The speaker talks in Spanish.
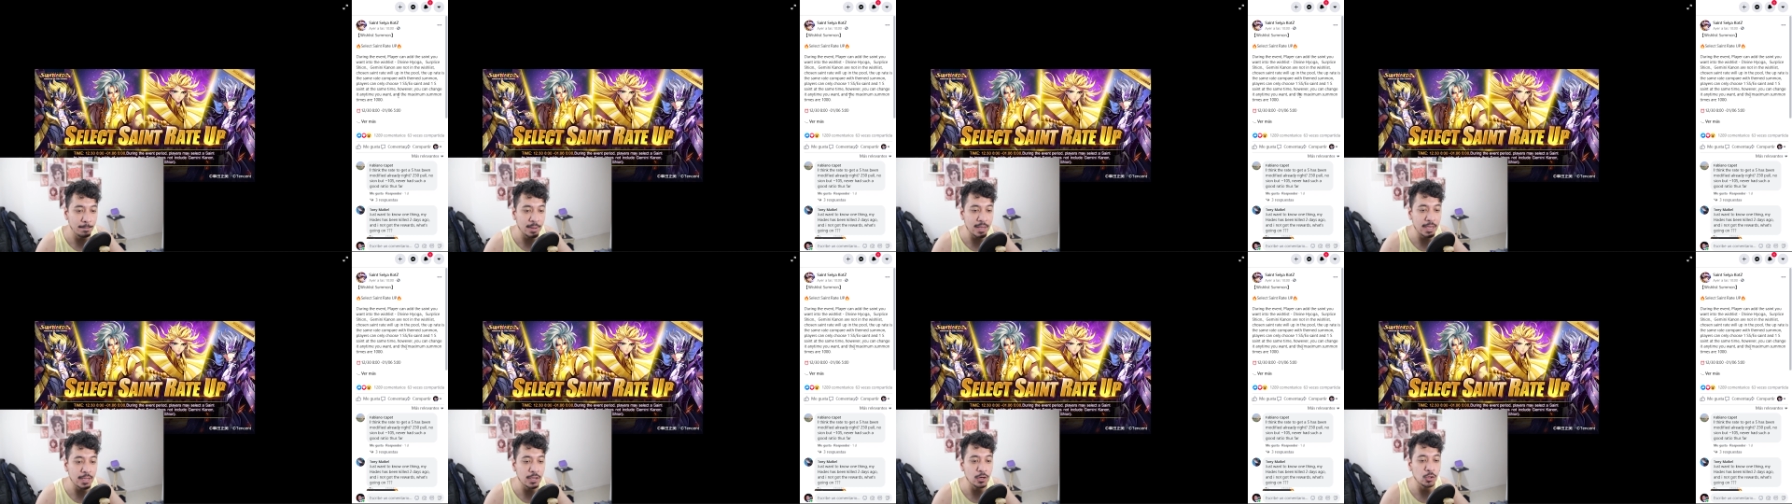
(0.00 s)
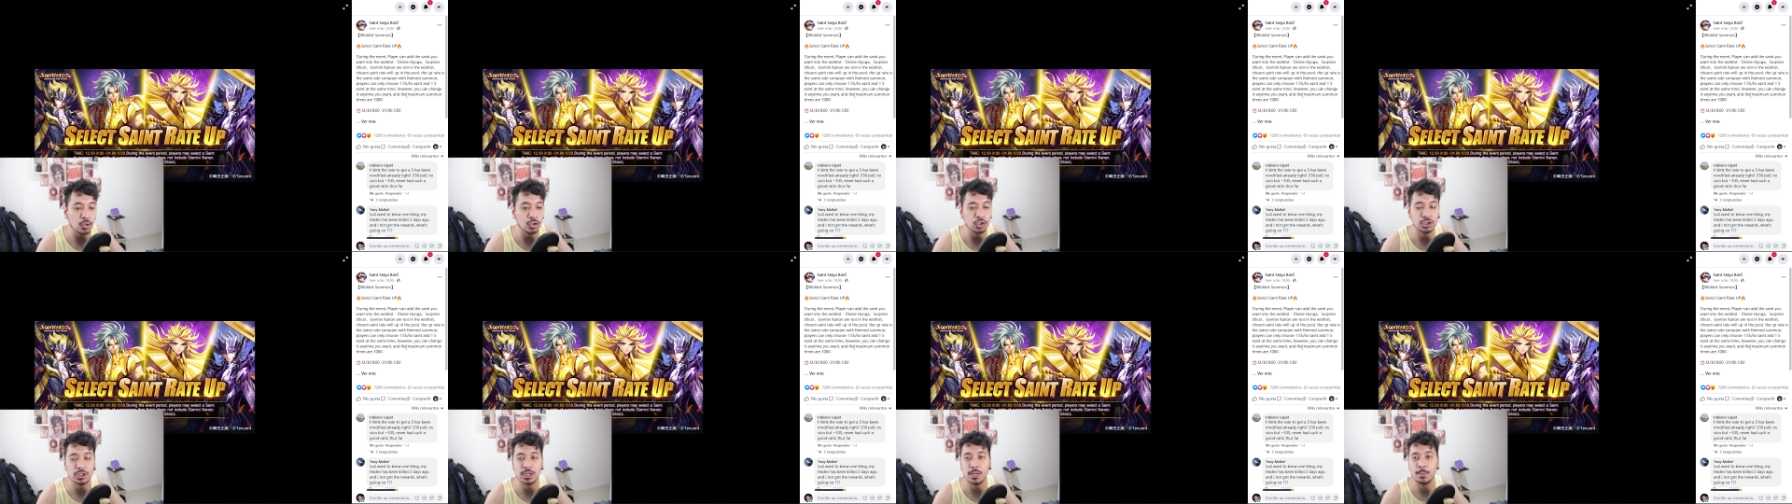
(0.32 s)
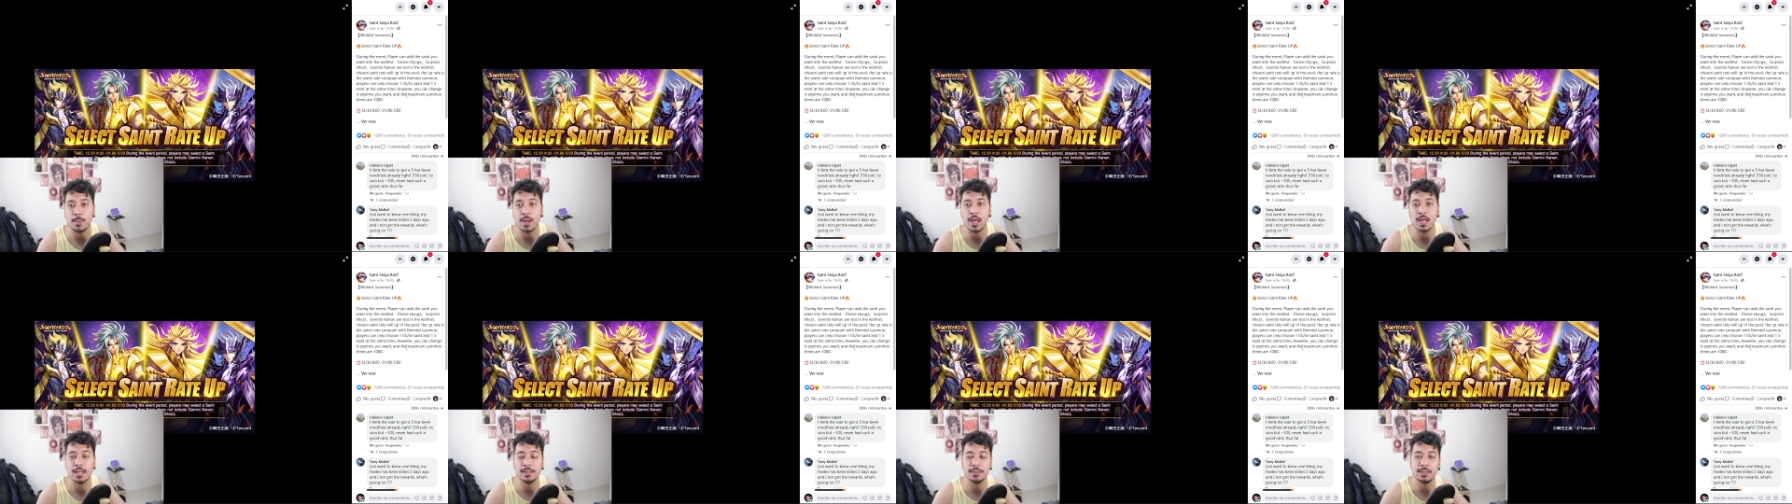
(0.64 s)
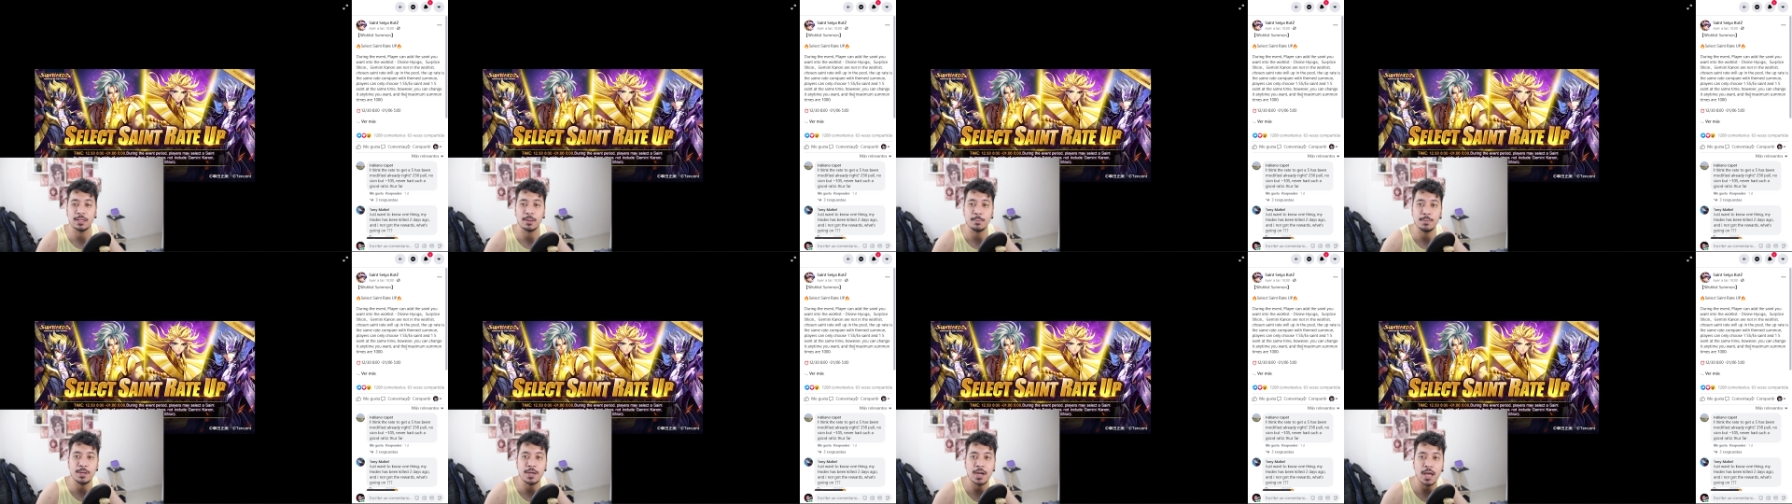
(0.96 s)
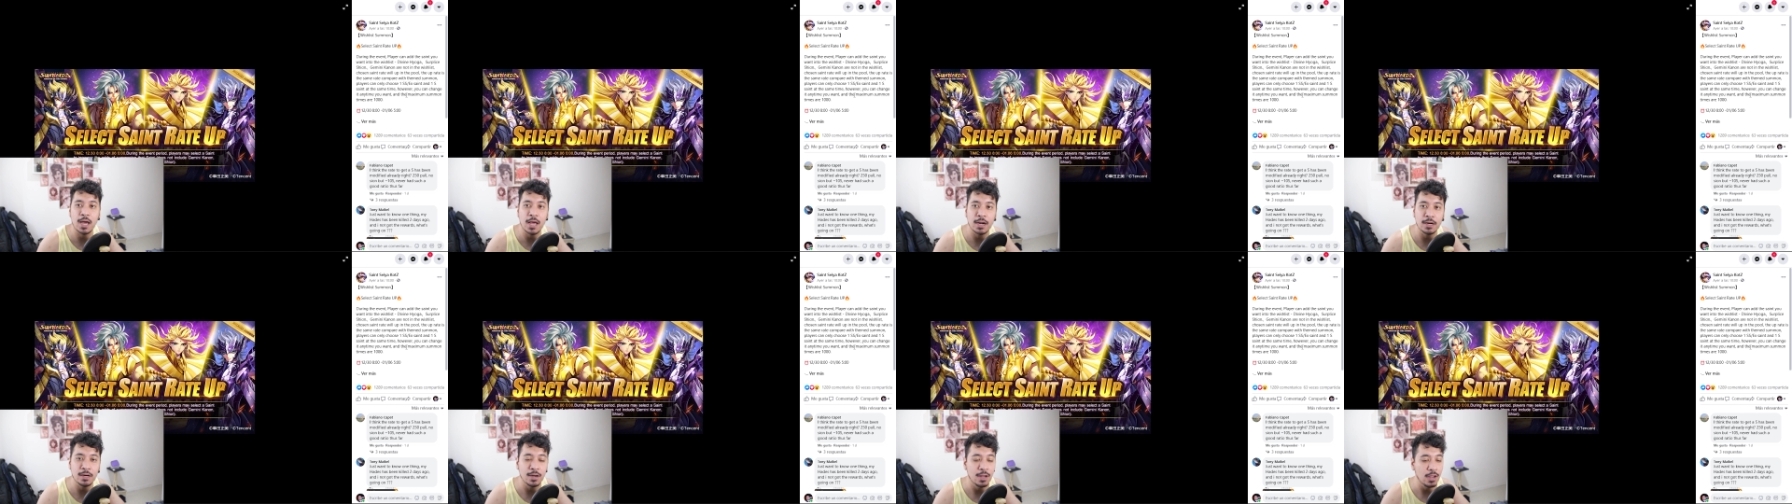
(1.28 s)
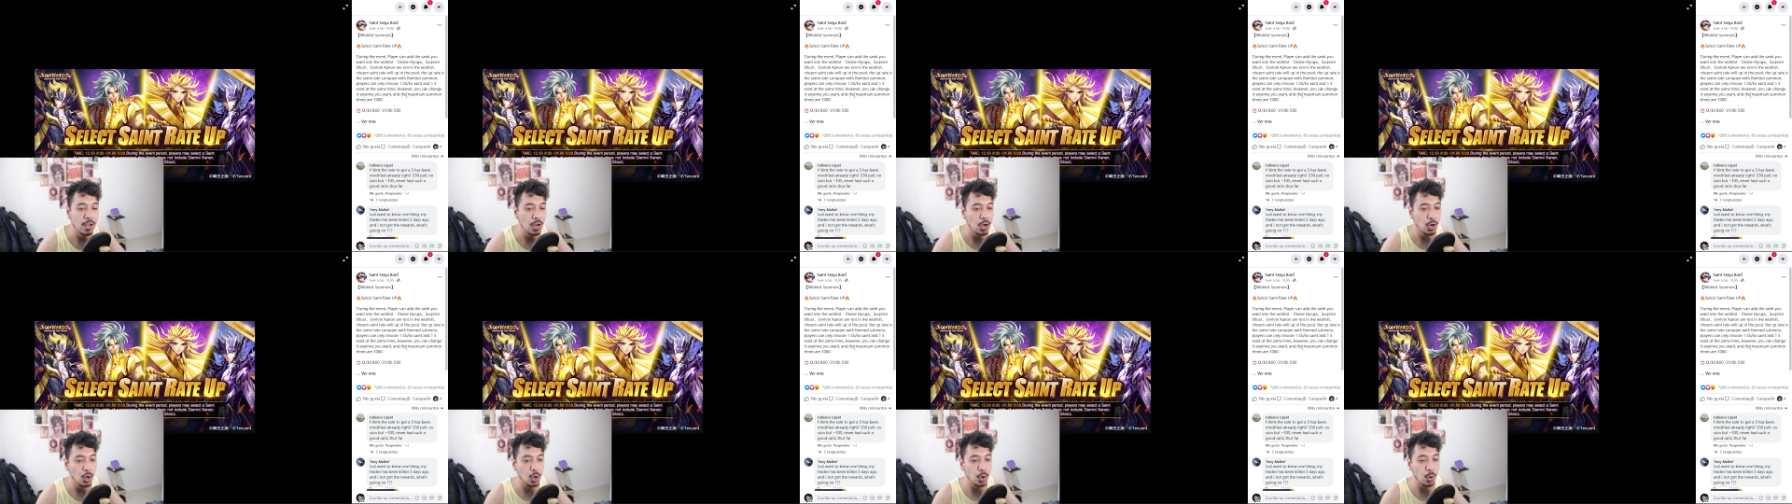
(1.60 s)
pero se va a terminar
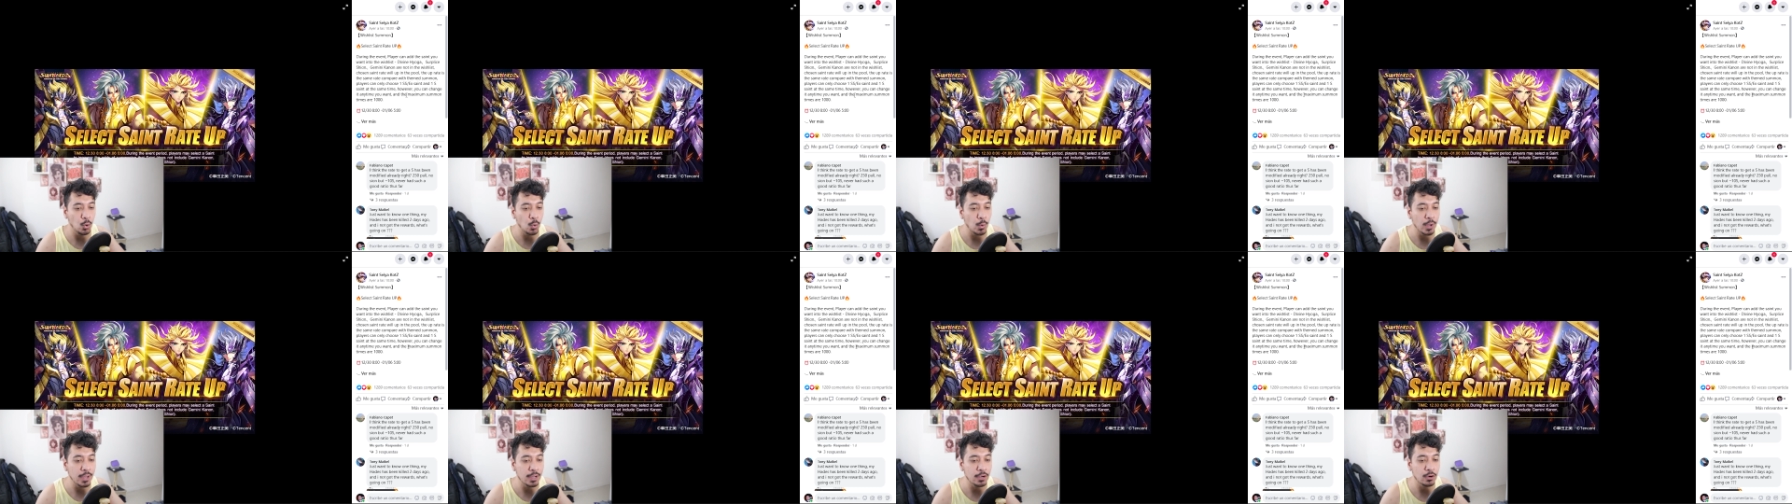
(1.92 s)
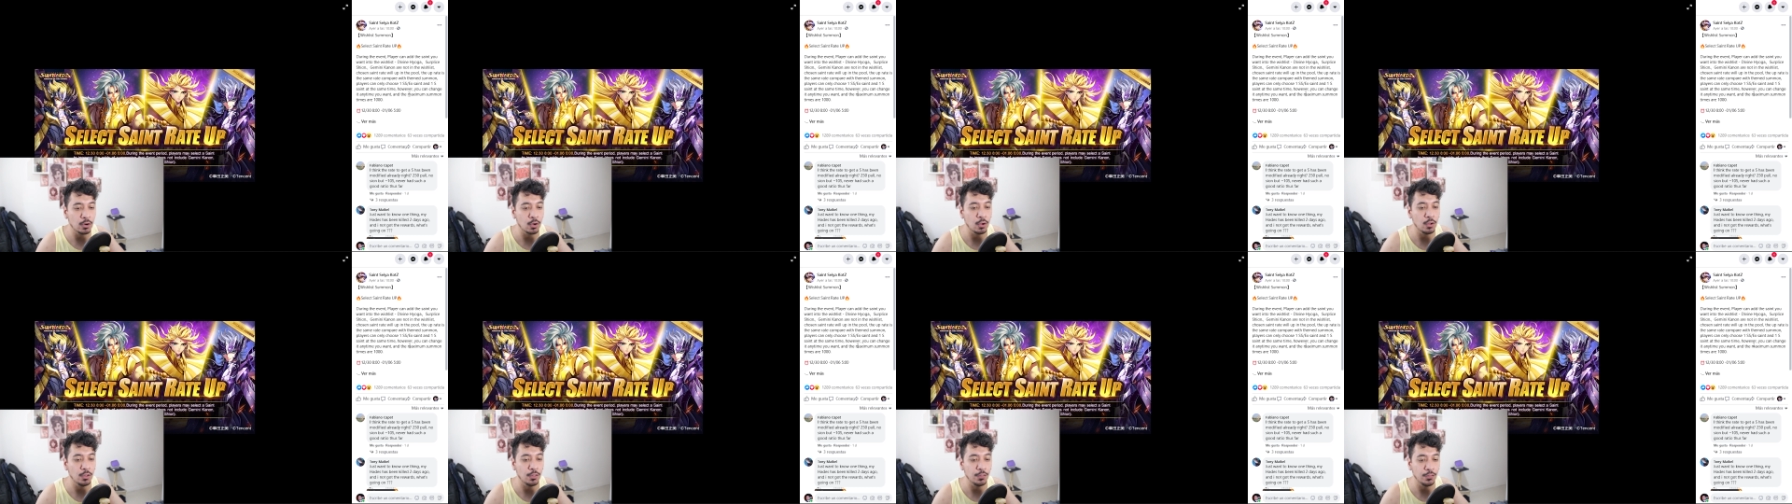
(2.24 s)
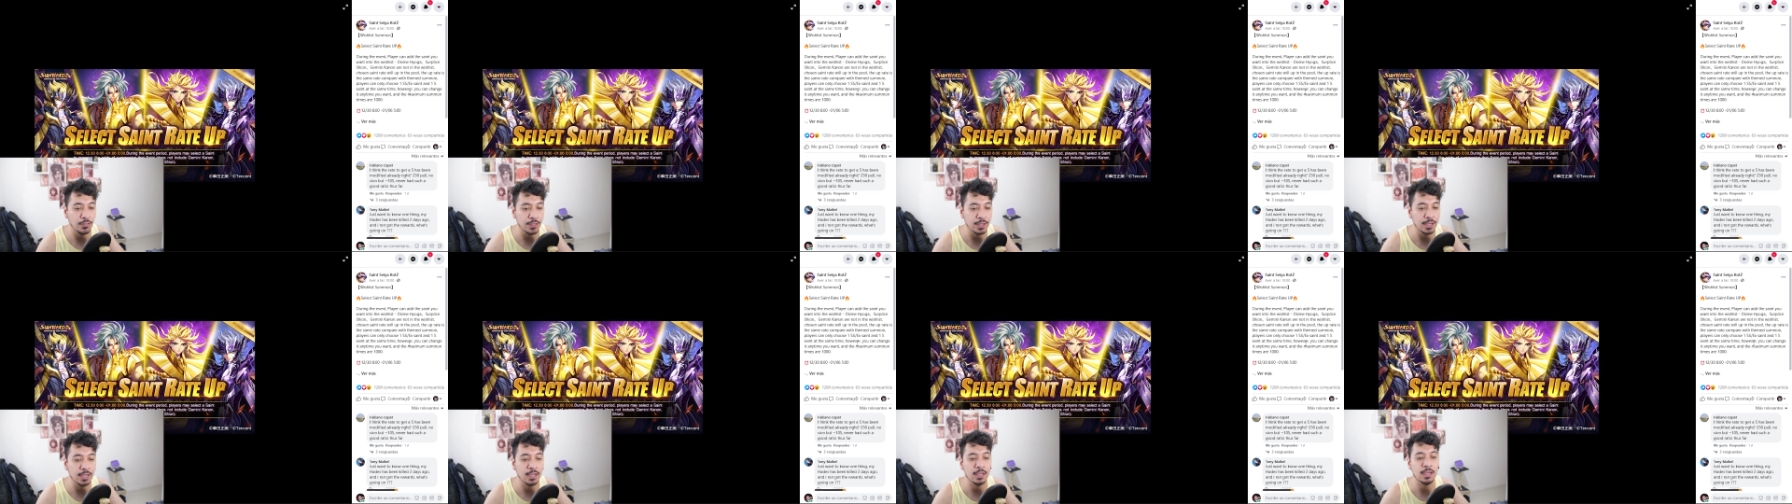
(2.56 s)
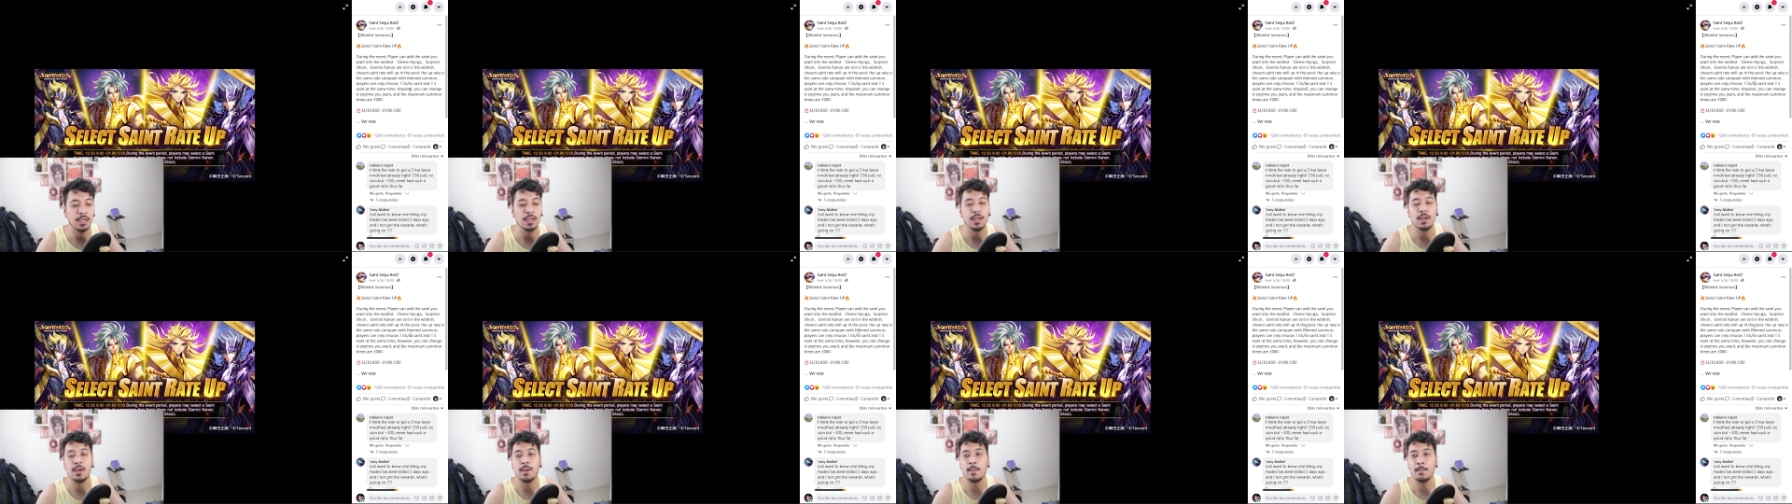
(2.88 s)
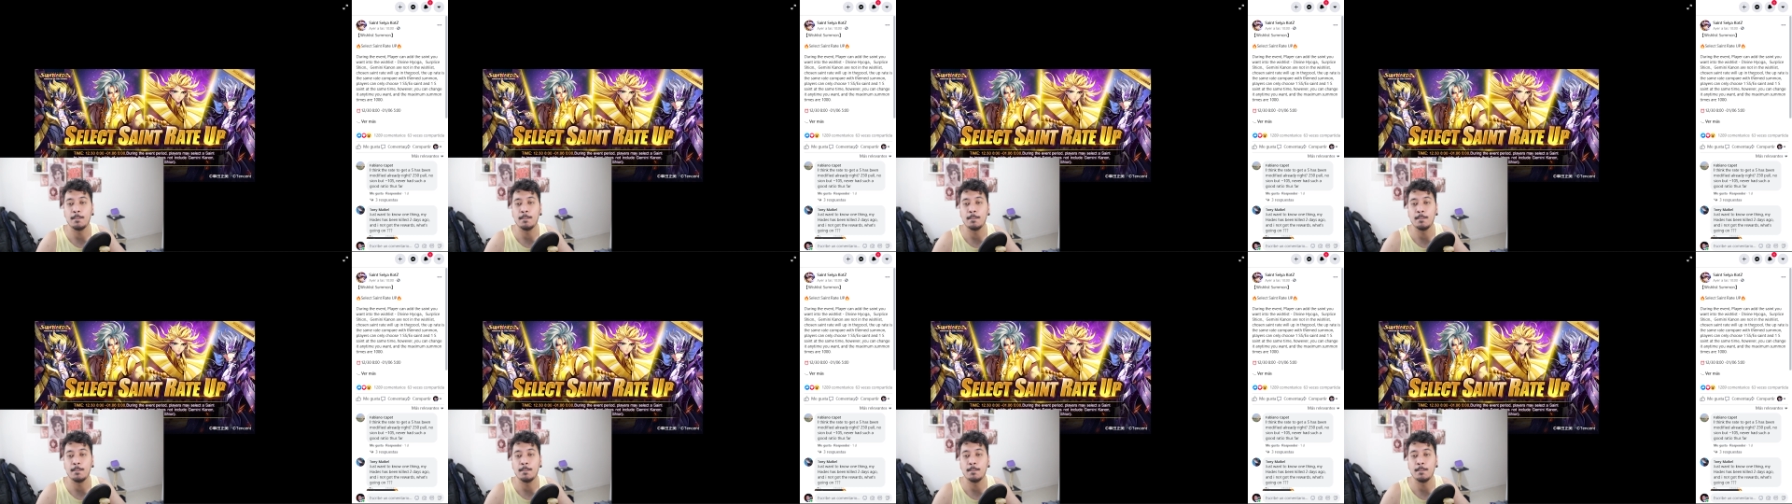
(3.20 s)
luego de